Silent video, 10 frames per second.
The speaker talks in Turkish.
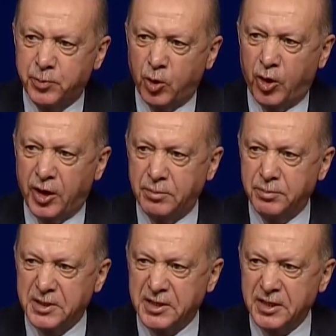
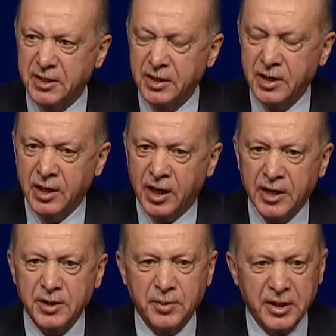programımızı
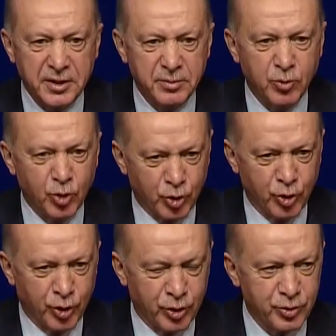adım adım
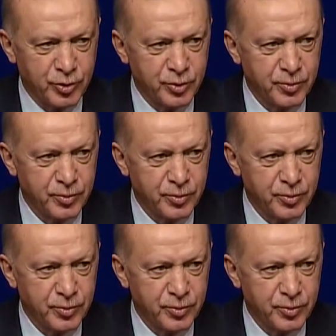uyguluyoruz.